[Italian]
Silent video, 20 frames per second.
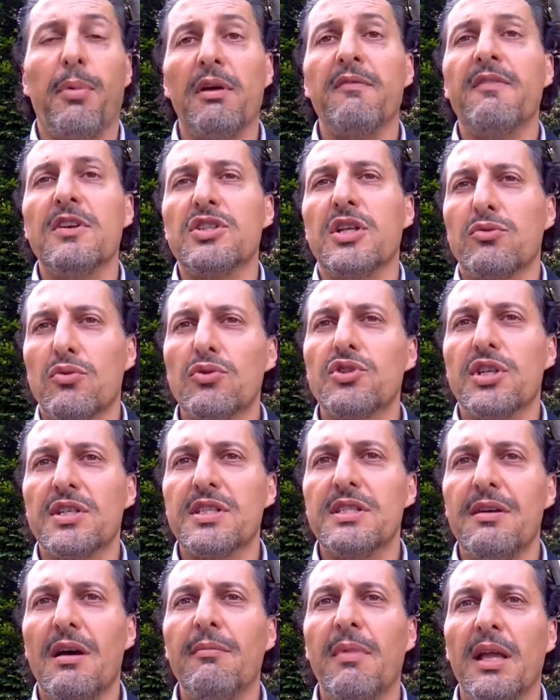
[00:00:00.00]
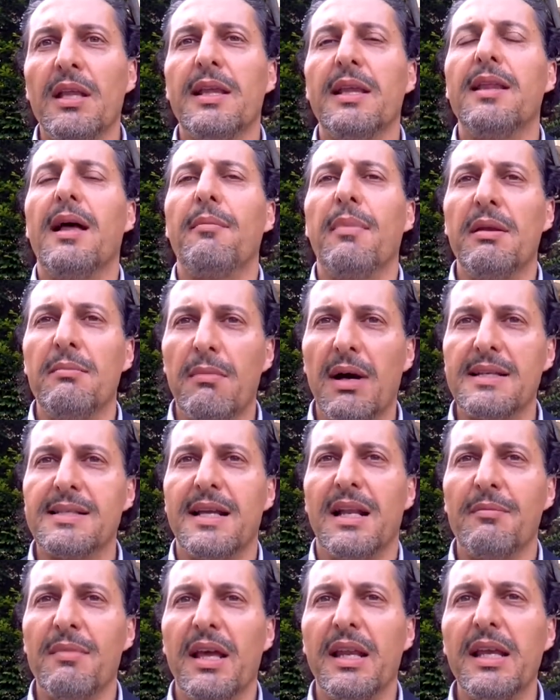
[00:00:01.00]
e poi invece successivamente, da, in
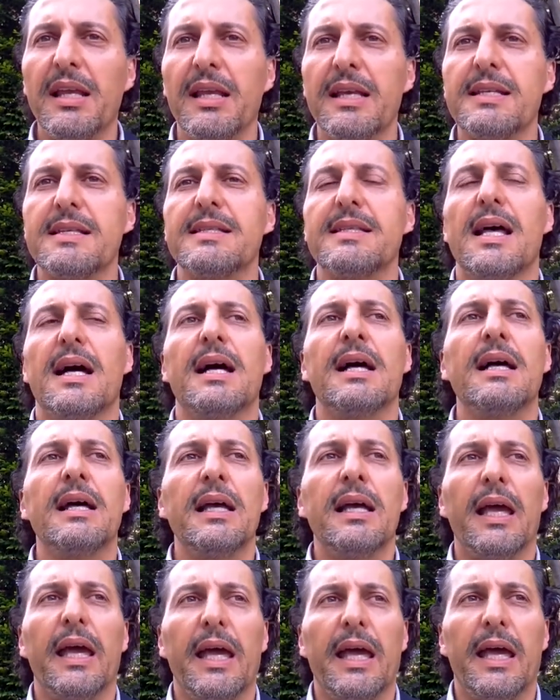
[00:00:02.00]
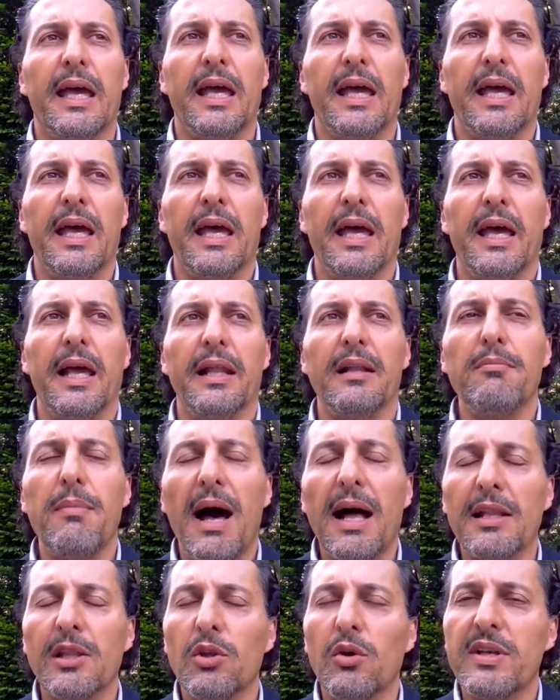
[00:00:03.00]
base alla mia richiesta, eh, il
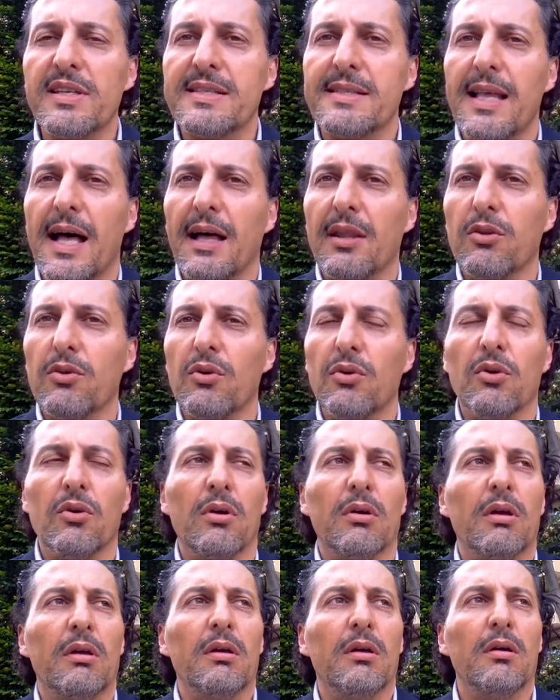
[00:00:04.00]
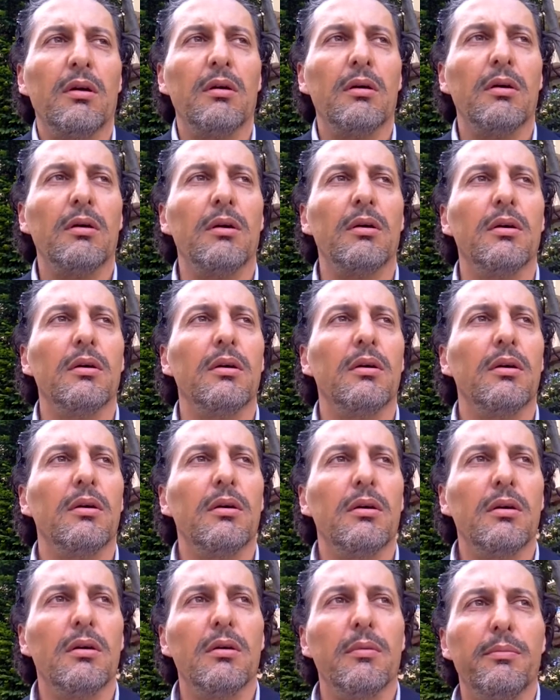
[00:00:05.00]
bando è stato eh,
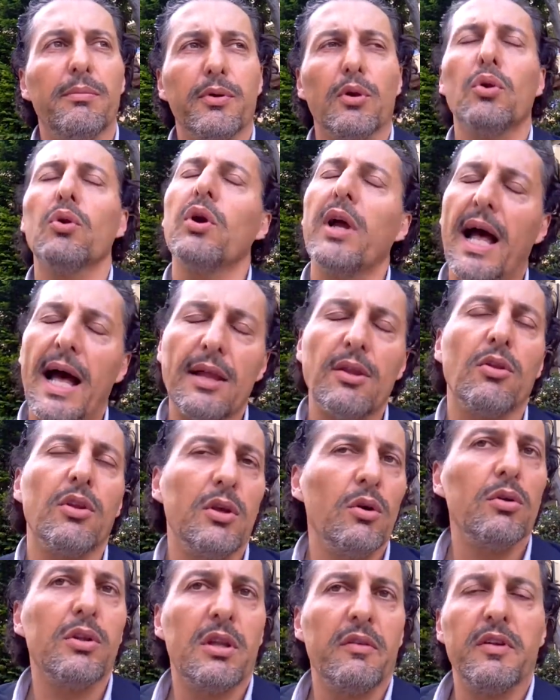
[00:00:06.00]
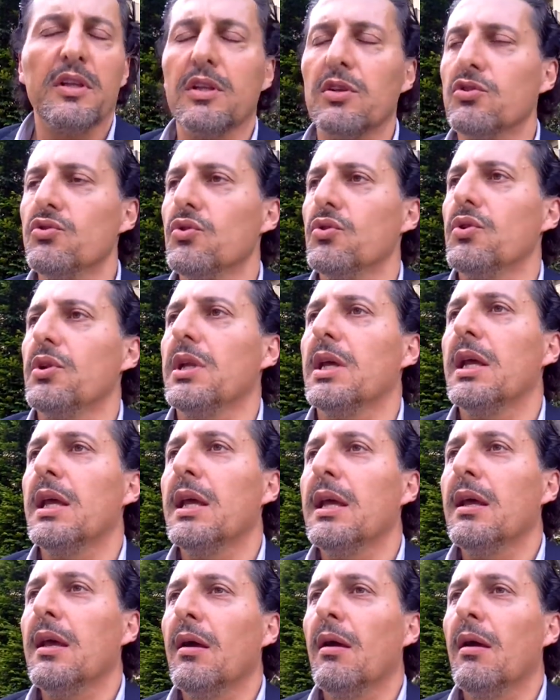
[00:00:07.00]
prorogato. prorogato di oltre 20 giorni.